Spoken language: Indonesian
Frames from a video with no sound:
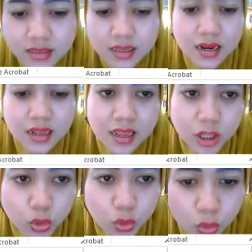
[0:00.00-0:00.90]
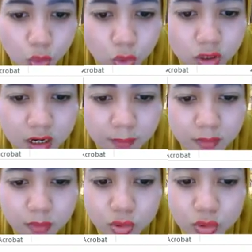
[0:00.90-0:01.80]
Lilia itu
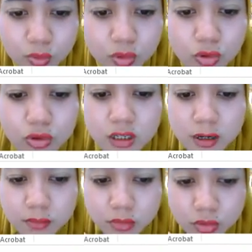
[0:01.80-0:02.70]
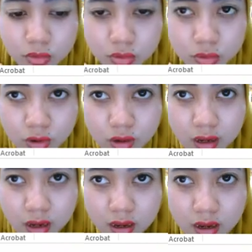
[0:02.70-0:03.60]
terdapat bulu-bulu cambuk
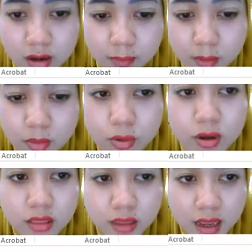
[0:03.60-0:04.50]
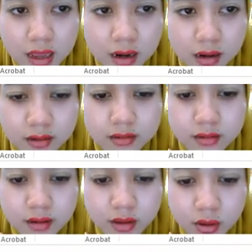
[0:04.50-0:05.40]
ya, apa bulu getar.
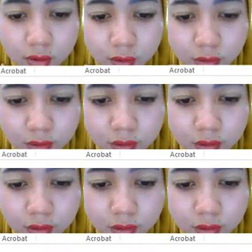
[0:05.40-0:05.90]
Yo.